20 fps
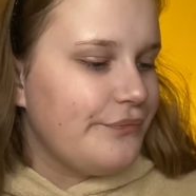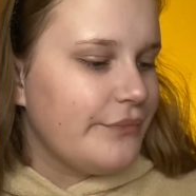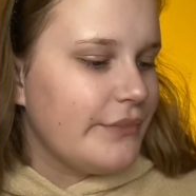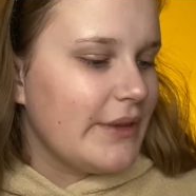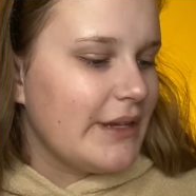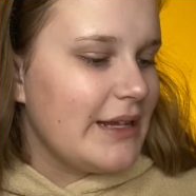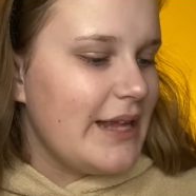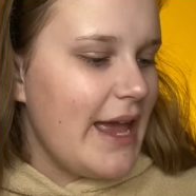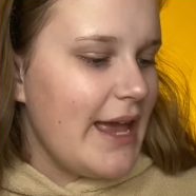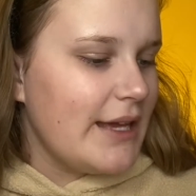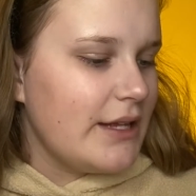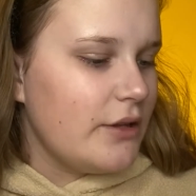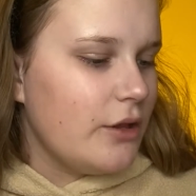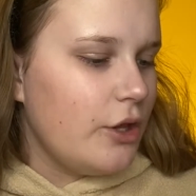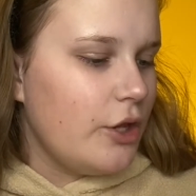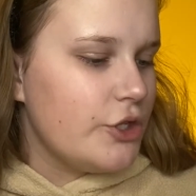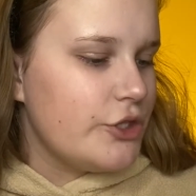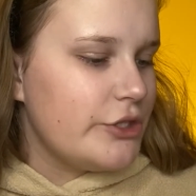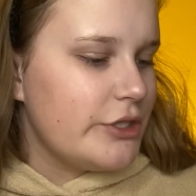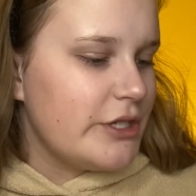
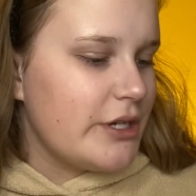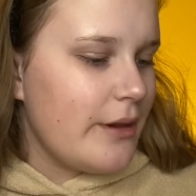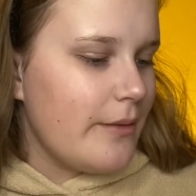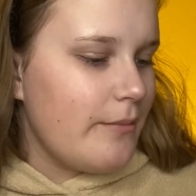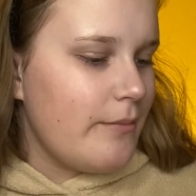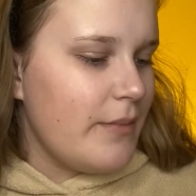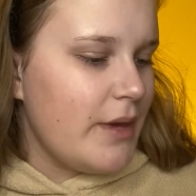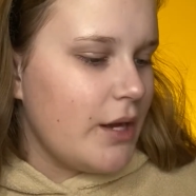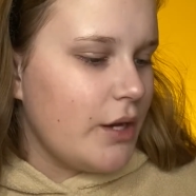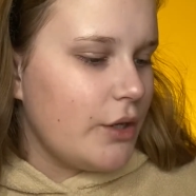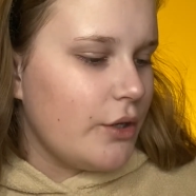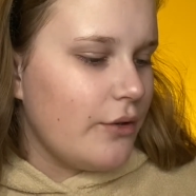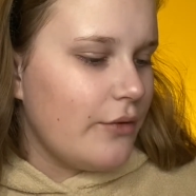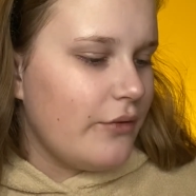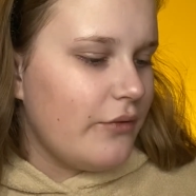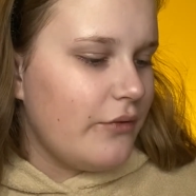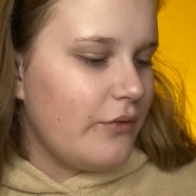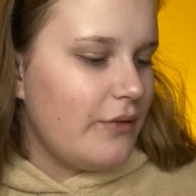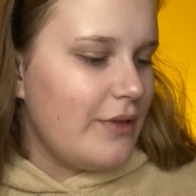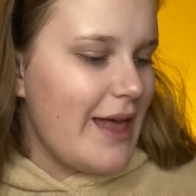Tecnologia
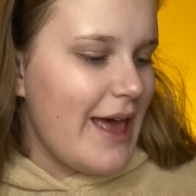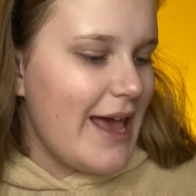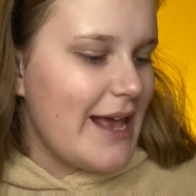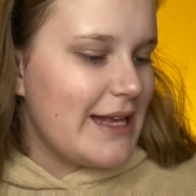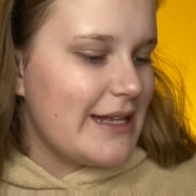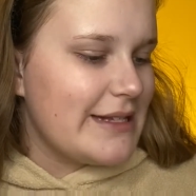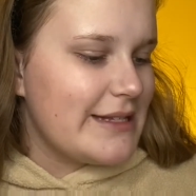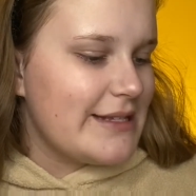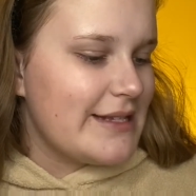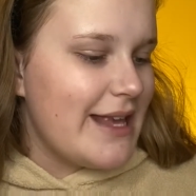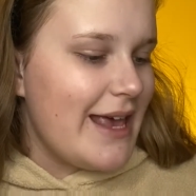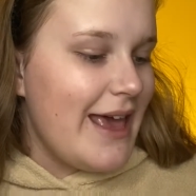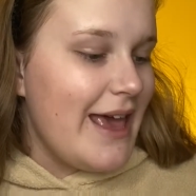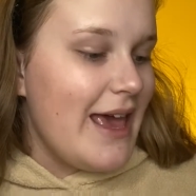Microflex.